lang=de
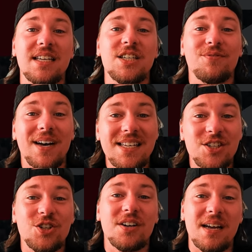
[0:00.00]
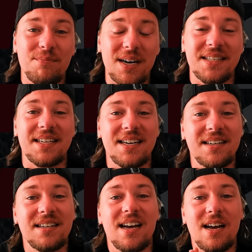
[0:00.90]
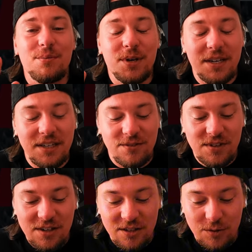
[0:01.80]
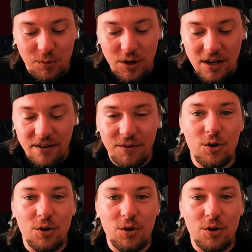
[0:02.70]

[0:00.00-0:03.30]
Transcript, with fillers: Ich weiß schon ein paar Sachen, aber ich will nicht spoilern.